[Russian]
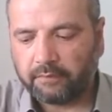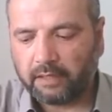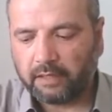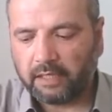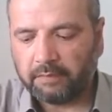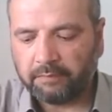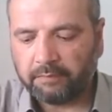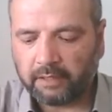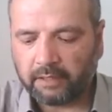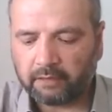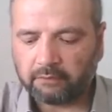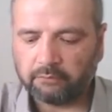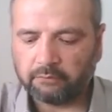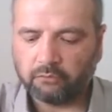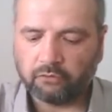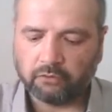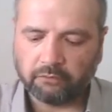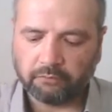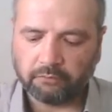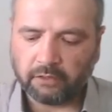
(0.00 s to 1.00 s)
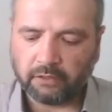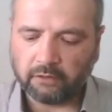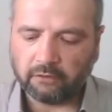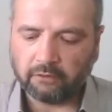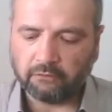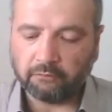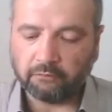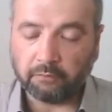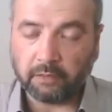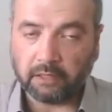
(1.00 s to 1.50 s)
И, первому,
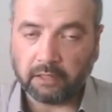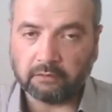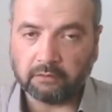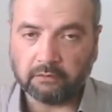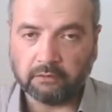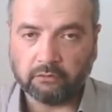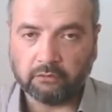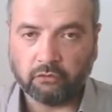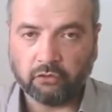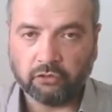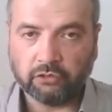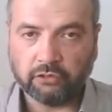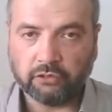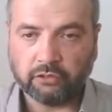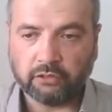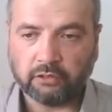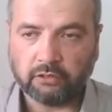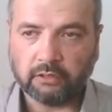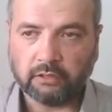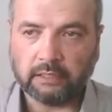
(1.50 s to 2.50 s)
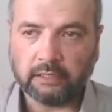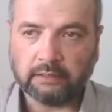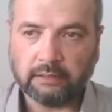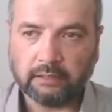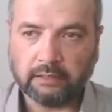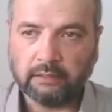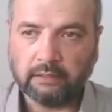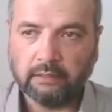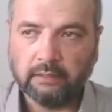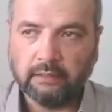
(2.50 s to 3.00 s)
и в первую очередь
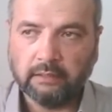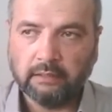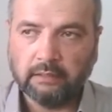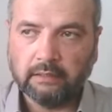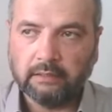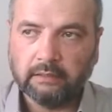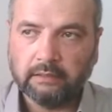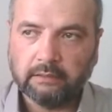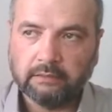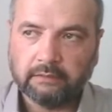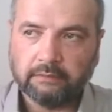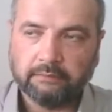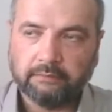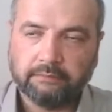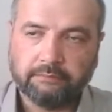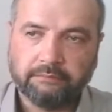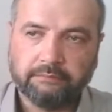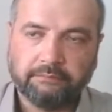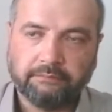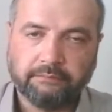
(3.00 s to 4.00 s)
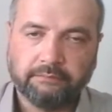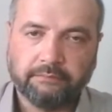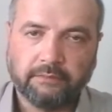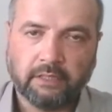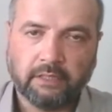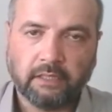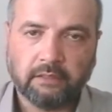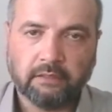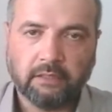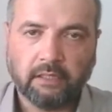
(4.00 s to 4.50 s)
надо
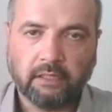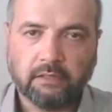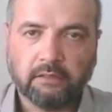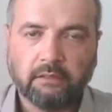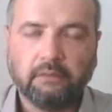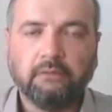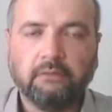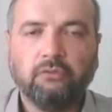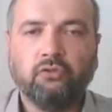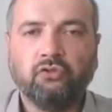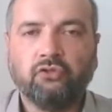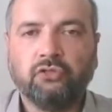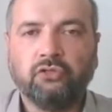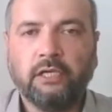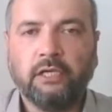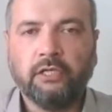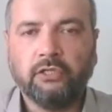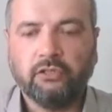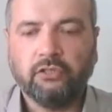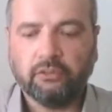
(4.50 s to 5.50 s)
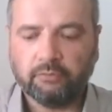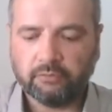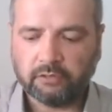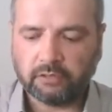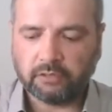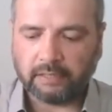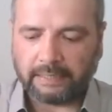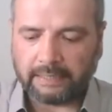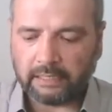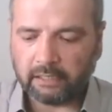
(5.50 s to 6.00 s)
отдать
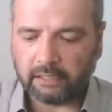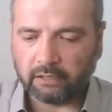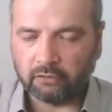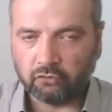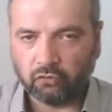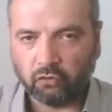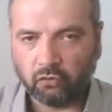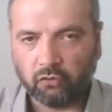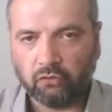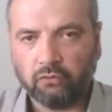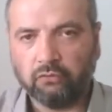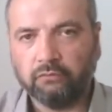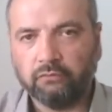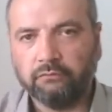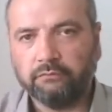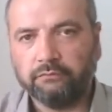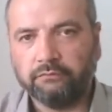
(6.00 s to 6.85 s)
нуждающимся их долю.